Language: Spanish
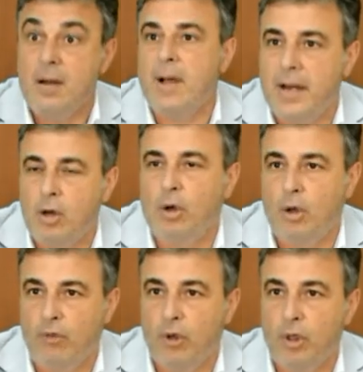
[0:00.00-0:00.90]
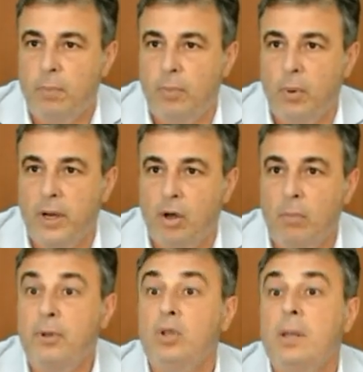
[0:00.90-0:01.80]
en el manejo de los fondos
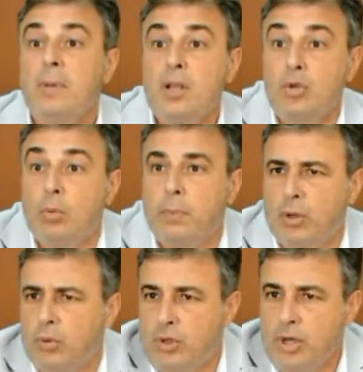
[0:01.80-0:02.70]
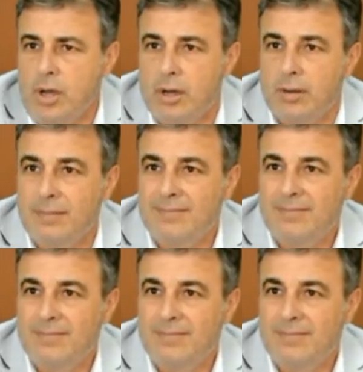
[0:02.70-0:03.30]
públicos, pero también en su producción.